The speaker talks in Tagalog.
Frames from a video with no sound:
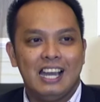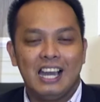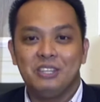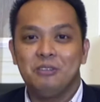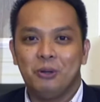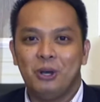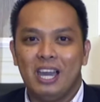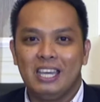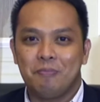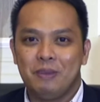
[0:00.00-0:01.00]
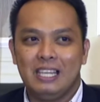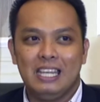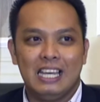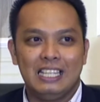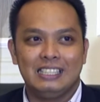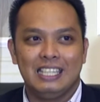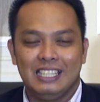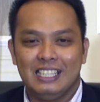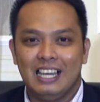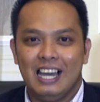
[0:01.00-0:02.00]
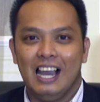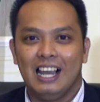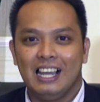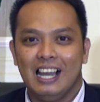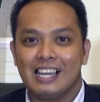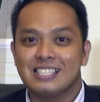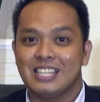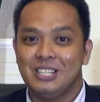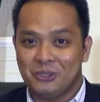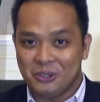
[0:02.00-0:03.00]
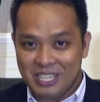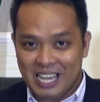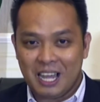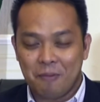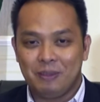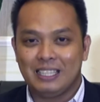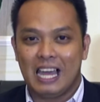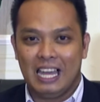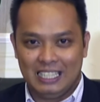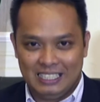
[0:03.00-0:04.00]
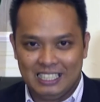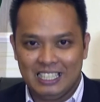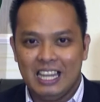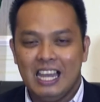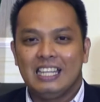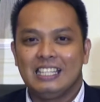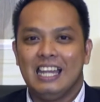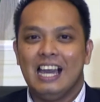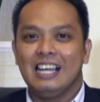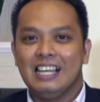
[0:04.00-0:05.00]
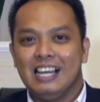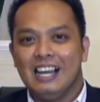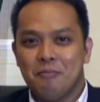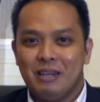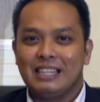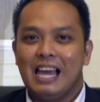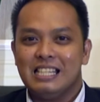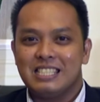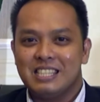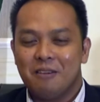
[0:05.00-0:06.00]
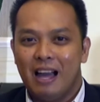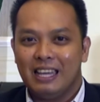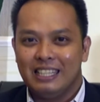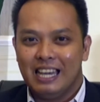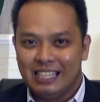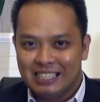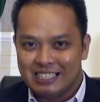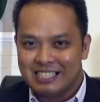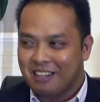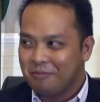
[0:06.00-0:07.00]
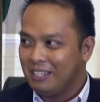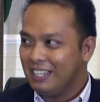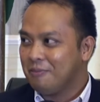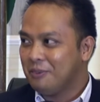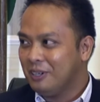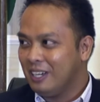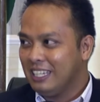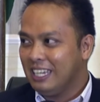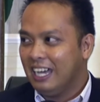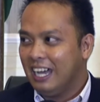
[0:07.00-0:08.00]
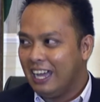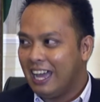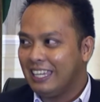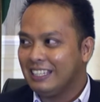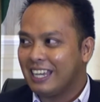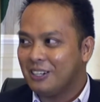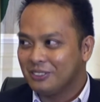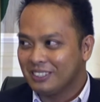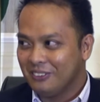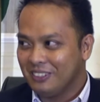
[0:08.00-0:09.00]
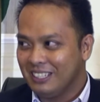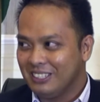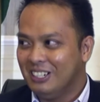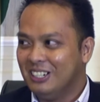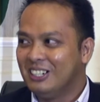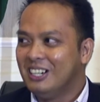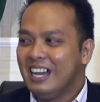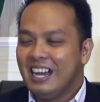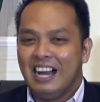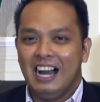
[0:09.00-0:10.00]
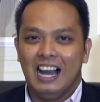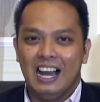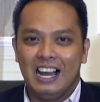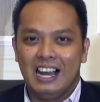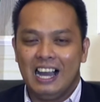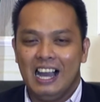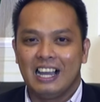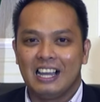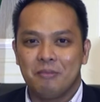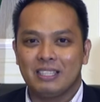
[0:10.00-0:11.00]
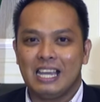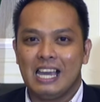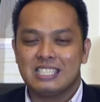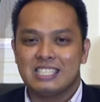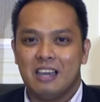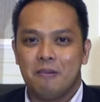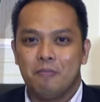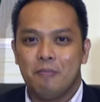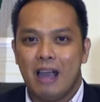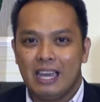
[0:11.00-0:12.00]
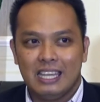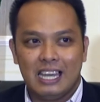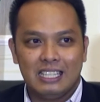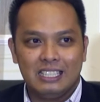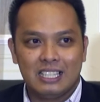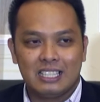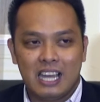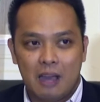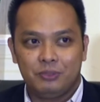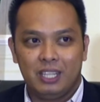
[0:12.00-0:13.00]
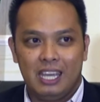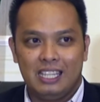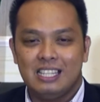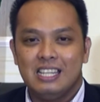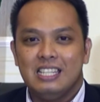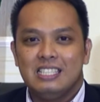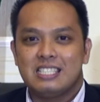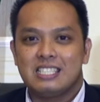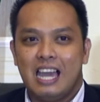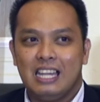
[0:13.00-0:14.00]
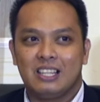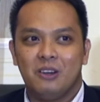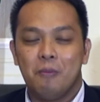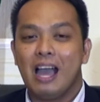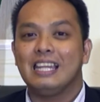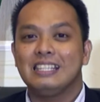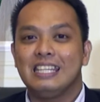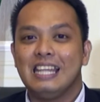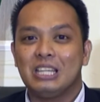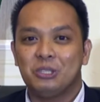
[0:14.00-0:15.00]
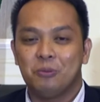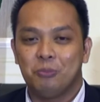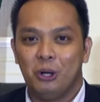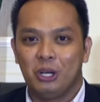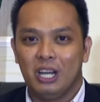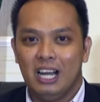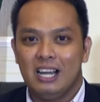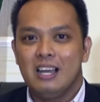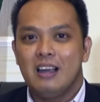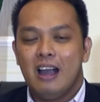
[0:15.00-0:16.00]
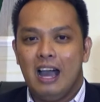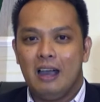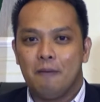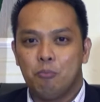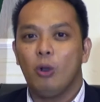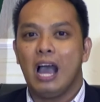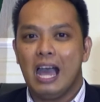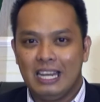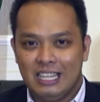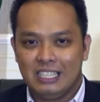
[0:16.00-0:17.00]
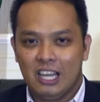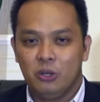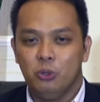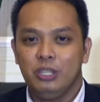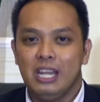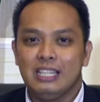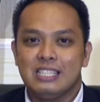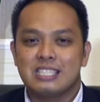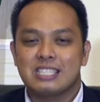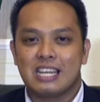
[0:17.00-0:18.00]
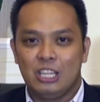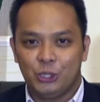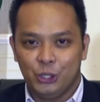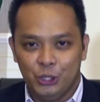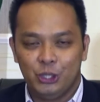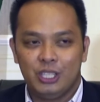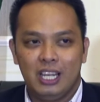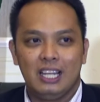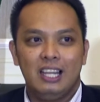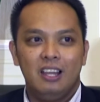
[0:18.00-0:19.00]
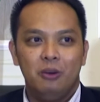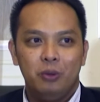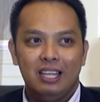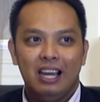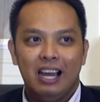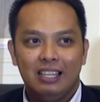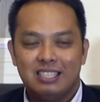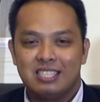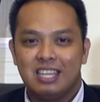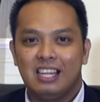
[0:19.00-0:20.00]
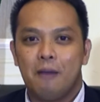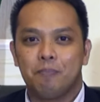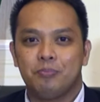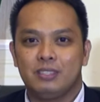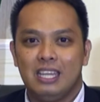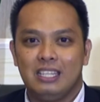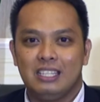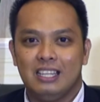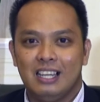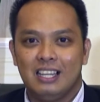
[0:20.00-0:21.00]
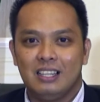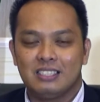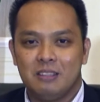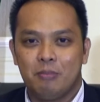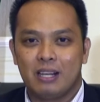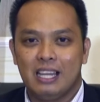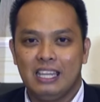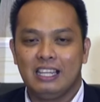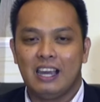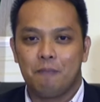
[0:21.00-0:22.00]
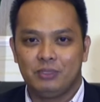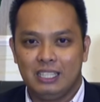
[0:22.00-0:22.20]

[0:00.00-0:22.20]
Ngayon po ay kapiling natin ang ah, kasalukuyang kapitan ng ah, mataas na bayan. Sabi nga po ay uh, high town daw ito. uh, ang mataas na bayan uh, captain at kumakandidato pong uh, uh, bukal ng unang distrito ng lalawigan, si Captain Captain, uh, si Barangay Captain